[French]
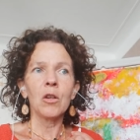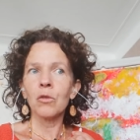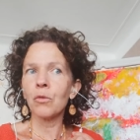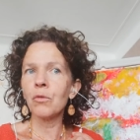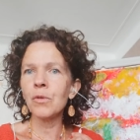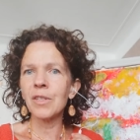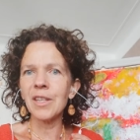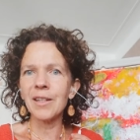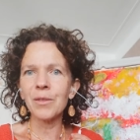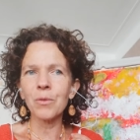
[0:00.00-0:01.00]
surtout
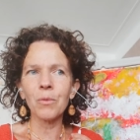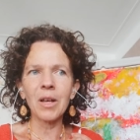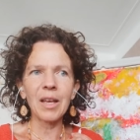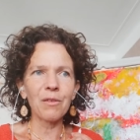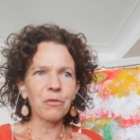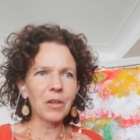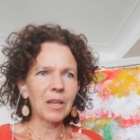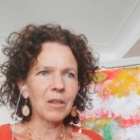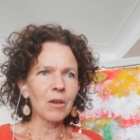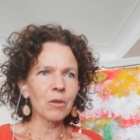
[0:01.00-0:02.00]
si elles sont
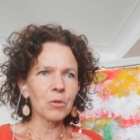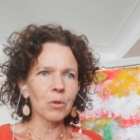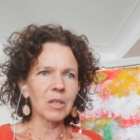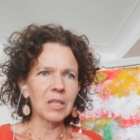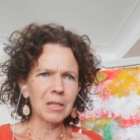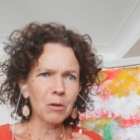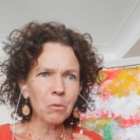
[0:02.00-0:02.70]
inférieures sur quiconque,